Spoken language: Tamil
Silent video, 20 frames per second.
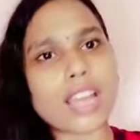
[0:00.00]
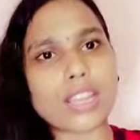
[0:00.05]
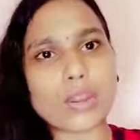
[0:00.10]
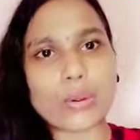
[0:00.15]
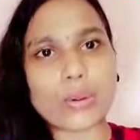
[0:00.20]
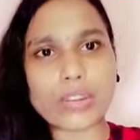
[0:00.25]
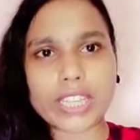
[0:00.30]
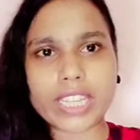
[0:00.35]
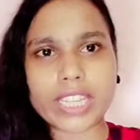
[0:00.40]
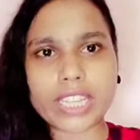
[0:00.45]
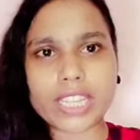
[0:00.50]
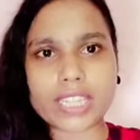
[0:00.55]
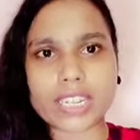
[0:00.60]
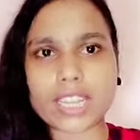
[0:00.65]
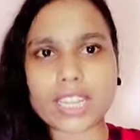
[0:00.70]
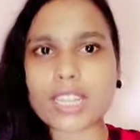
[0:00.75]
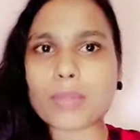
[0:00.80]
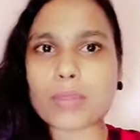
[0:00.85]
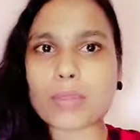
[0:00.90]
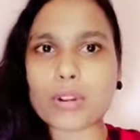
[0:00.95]
அதில் ஒன்று
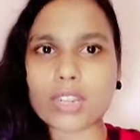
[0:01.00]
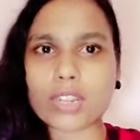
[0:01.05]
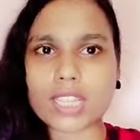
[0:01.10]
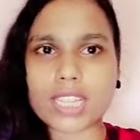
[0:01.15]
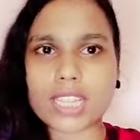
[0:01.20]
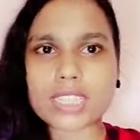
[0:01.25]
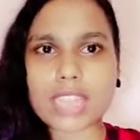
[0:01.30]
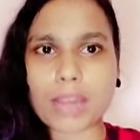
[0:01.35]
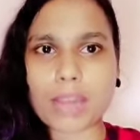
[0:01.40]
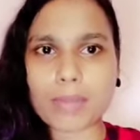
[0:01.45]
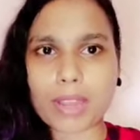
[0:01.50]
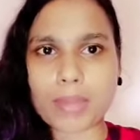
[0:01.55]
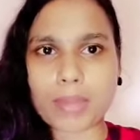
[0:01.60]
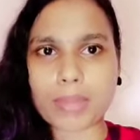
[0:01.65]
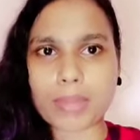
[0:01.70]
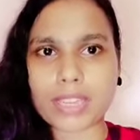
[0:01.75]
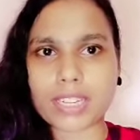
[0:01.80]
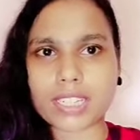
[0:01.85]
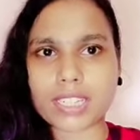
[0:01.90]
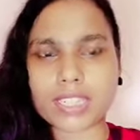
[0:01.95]
என்னென்னா நம்ம ஒழுங்காக
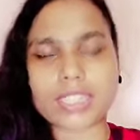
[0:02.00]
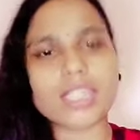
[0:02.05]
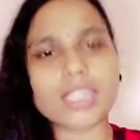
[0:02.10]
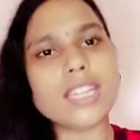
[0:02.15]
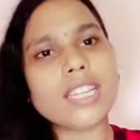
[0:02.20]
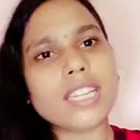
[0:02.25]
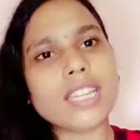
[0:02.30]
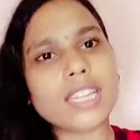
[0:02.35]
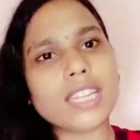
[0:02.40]
சாப்பிடாமல் இருக்குது